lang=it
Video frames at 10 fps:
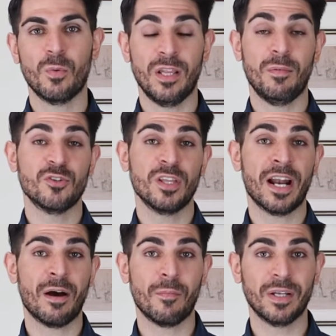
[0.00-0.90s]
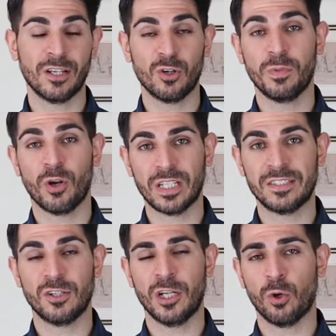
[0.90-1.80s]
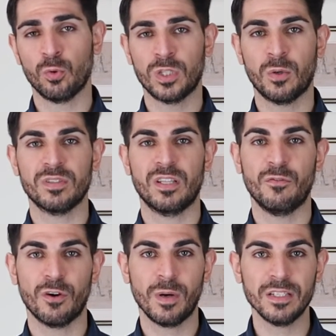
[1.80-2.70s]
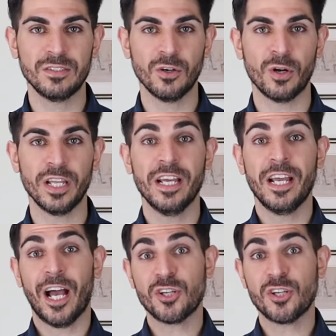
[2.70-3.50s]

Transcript: Quindi bisognerà mandare un'annotazione con tutte queste informazioni